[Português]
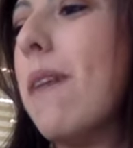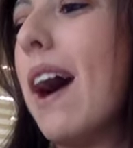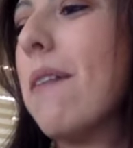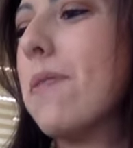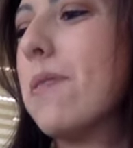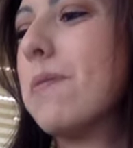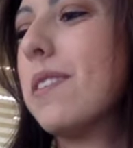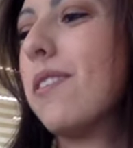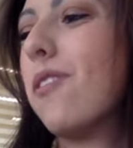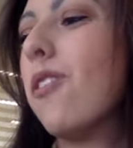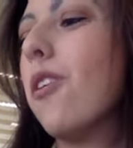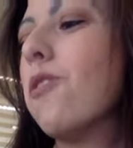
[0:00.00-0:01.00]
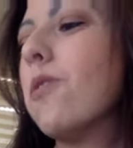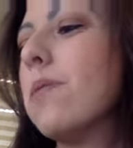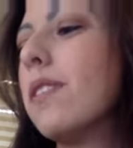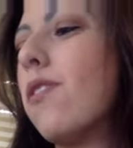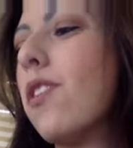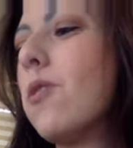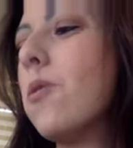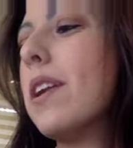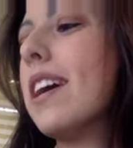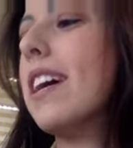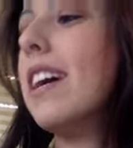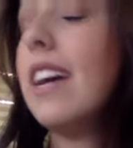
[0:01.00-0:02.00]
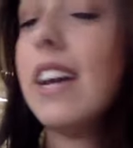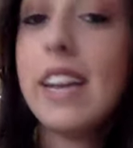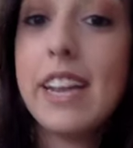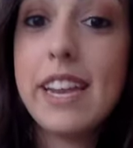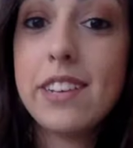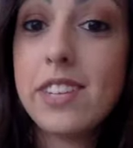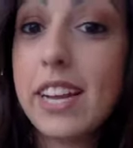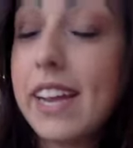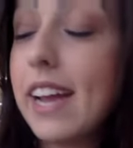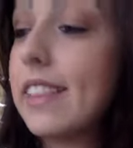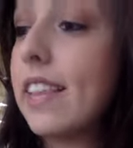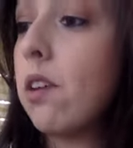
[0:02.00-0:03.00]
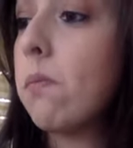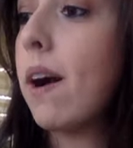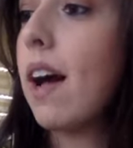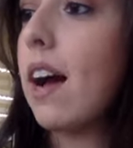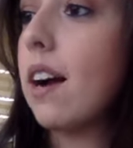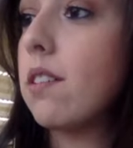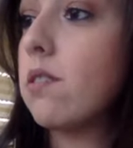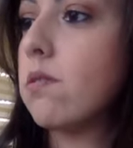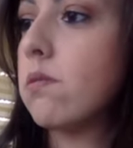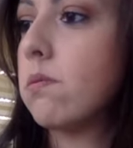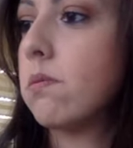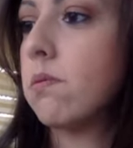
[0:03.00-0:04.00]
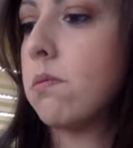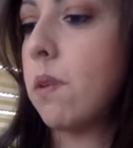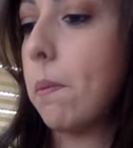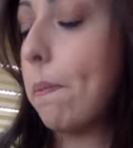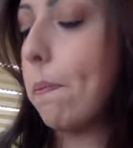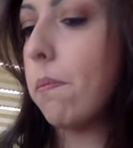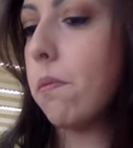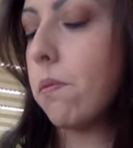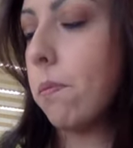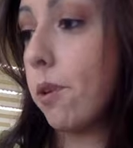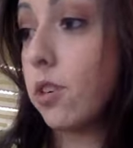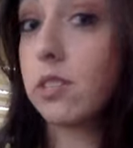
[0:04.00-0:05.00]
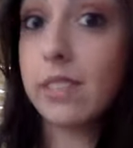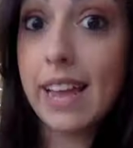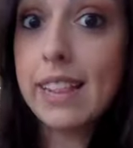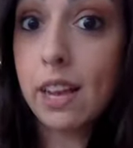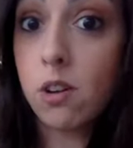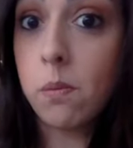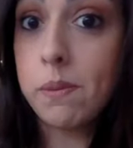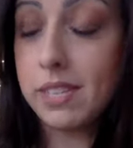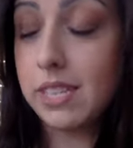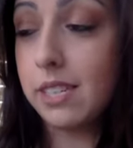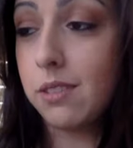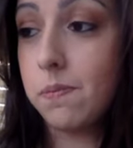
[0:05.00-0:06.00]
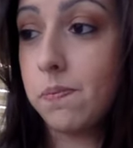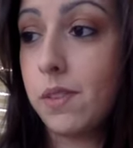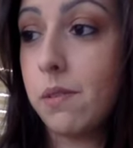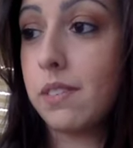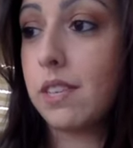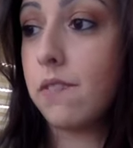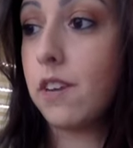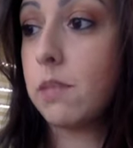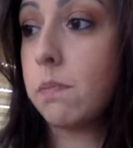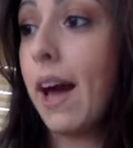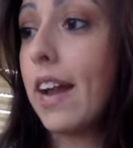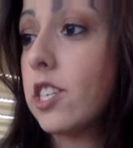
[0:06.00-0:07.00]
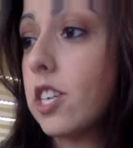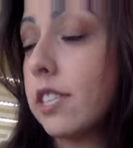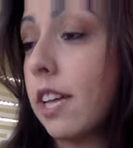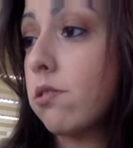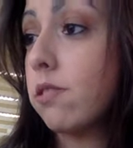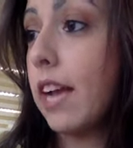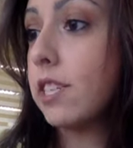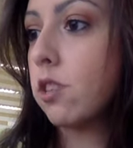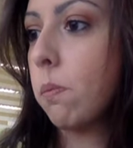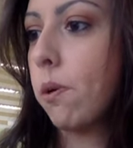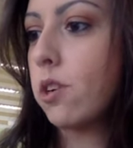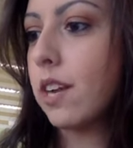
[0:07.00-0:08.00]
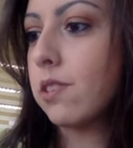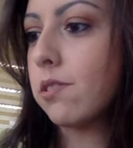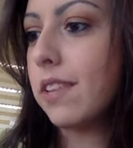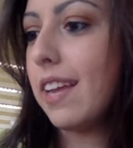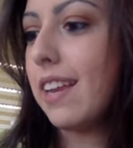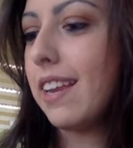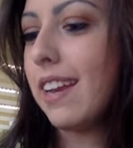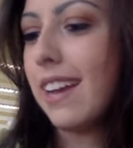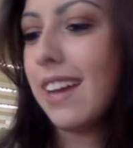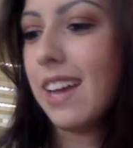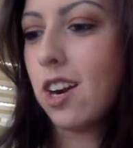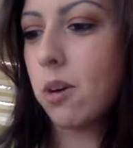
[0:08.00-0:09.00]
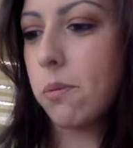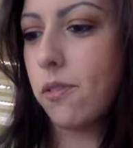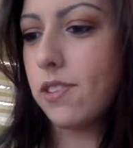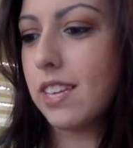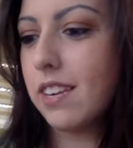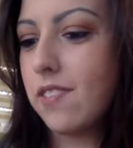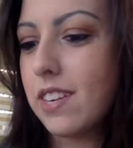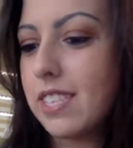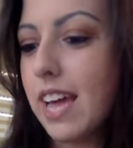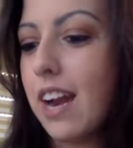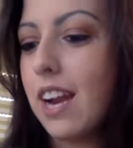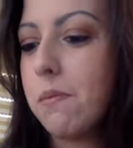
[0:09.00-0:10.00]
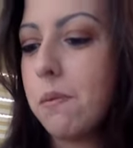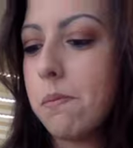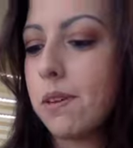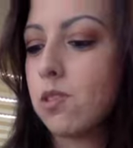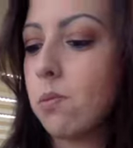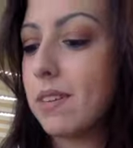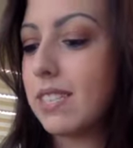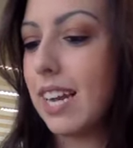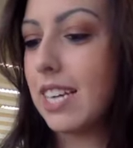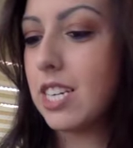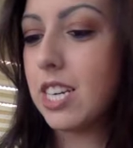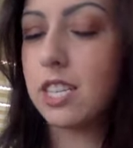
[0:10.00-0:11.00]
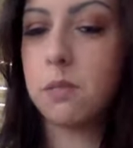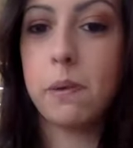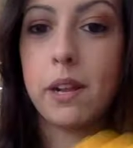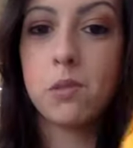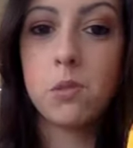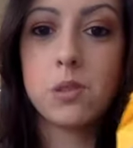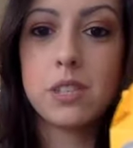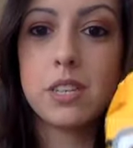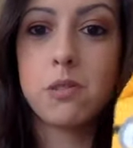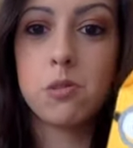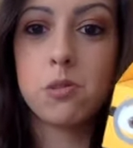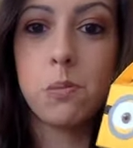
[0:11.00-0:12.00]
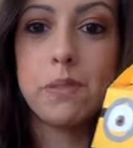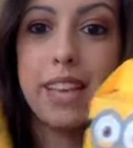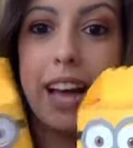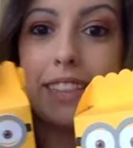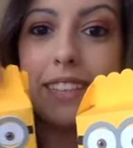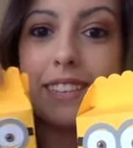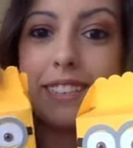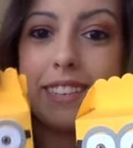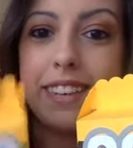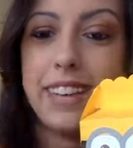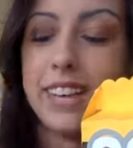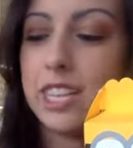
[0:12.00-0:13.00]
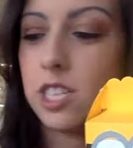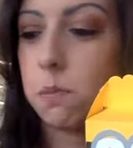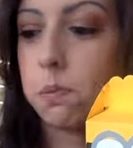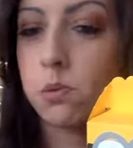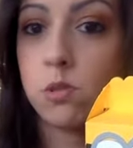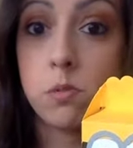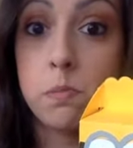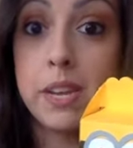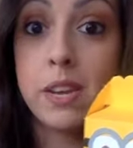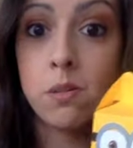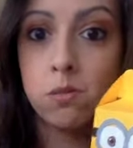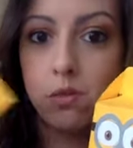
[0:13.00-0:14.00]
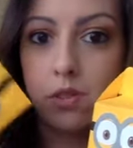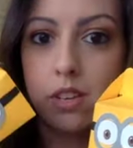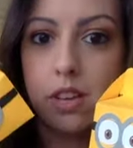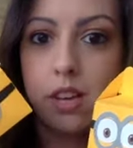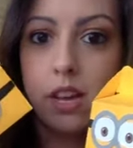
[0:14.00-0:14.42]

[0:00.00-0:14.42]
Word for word: Pablo, muito fofo, muito figura. E isso daqui é até uma, um, um projeto que ele está começando. Então, assim, faz parte até do teste do projeto dele. Como eu fiz aniversário, ele me mandou umas caixinhas para doce customizadas, tipo dos Minions.